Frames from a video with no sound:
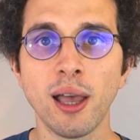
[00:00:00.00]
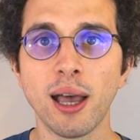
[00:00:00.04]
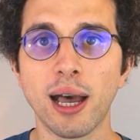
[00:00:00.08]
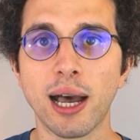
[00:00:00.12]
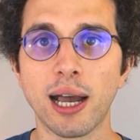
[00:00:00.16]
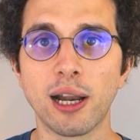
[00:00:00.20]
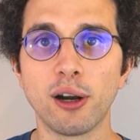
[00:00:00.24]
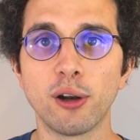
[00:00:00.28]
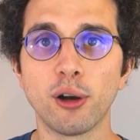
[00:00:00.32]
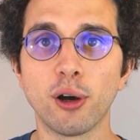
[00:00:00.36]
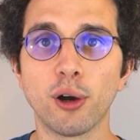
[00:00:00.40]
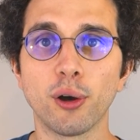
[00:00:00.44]

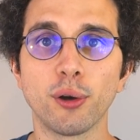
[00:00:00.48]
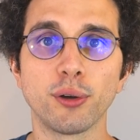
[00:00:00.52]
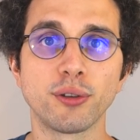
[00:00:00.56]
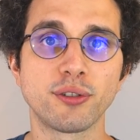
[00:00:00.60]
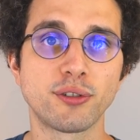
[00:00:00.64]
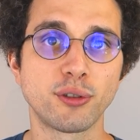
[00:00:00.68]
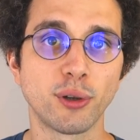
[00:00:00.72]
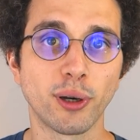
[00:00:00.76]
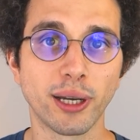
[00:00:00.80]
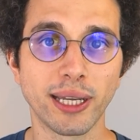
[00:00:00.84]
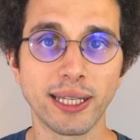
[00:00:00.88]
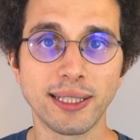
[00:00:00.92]
alors
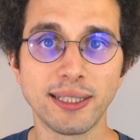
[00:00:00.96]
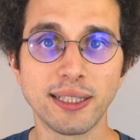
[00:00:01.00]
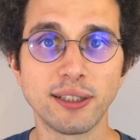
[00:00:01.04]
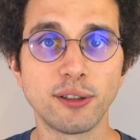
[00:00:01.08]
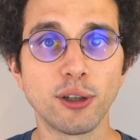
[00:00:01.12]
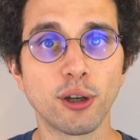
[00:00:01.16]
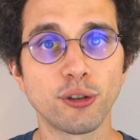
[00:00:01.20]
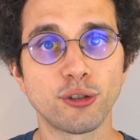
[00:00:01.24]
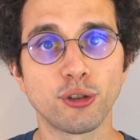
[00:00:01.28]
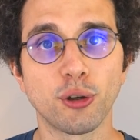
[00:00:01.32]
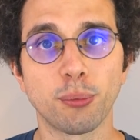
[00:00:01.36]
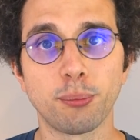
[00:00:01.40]
story
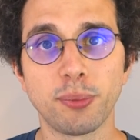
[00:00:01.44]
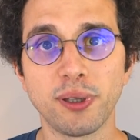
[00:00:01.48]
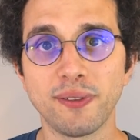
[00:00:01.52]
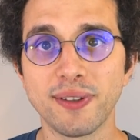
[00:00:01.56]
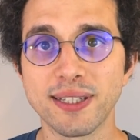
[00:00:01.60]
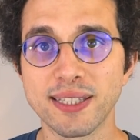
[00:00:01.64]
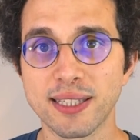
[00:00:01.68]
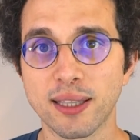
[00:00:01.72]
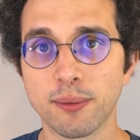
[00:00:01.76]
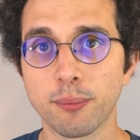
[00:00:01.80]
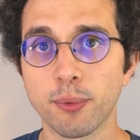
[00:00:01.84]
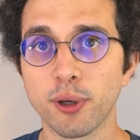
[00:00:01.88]
editor sur
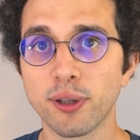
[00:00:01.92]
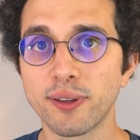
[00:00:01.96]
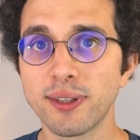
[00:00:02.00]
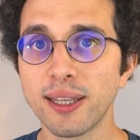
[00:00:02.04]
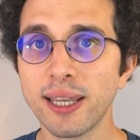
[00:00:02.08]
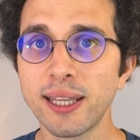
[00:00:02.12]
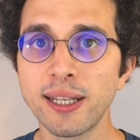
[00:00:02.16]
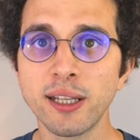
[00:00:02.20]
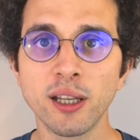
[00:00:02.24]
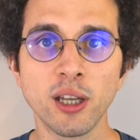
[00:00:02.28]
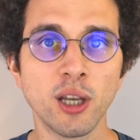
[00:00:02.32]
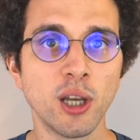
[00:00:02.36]
Beavis and
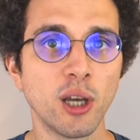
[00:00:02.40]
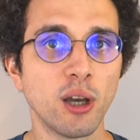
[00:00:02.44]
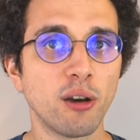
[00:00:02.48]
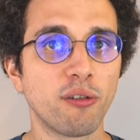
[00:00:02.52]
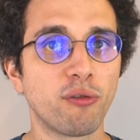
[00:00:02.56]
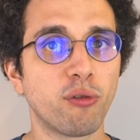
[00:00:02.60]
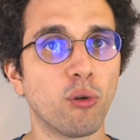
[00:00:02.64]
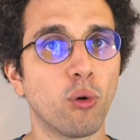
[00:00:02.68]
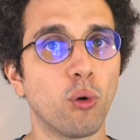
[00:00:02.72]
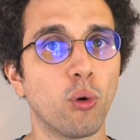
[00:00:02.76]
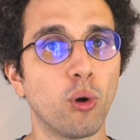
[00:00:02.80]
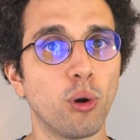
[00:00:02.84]
Butthead,
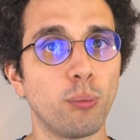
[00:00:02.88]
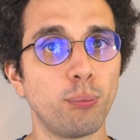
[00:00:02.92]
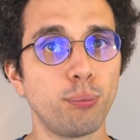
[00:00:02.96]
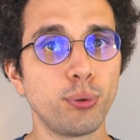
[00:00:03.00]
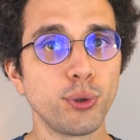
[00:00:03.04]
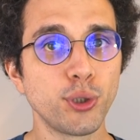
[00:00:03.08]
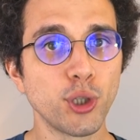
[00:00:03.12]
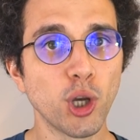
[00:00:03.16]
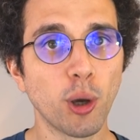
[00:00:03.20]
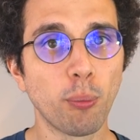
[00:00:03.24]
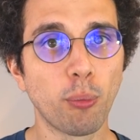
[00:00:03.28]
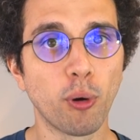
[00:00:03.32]
font
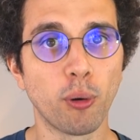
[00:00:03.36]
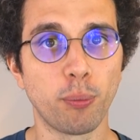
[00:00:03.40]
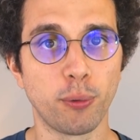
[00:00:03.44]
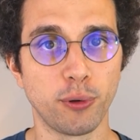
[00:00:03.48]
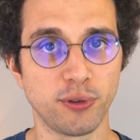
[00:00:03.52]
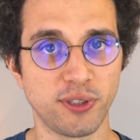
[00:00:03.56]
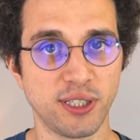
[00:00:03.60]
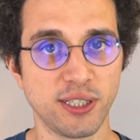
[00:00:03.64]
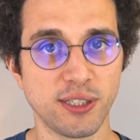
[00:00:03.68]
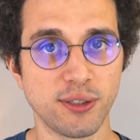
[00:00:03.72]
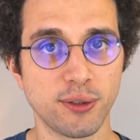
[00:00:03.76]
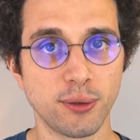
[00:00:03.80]
plusieurs
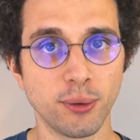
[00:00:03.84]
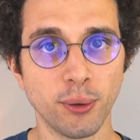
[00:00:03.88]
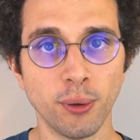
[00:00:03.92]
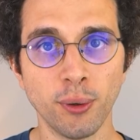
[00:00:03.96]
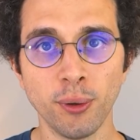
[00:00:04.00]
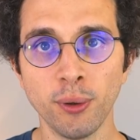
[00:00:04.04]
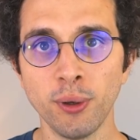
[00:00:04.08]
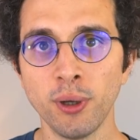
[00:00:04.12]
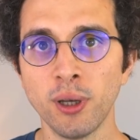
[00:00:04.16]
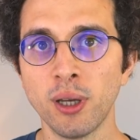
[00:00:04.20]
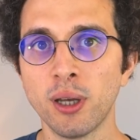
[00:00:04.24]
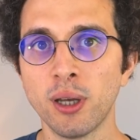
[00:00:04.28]
propositions,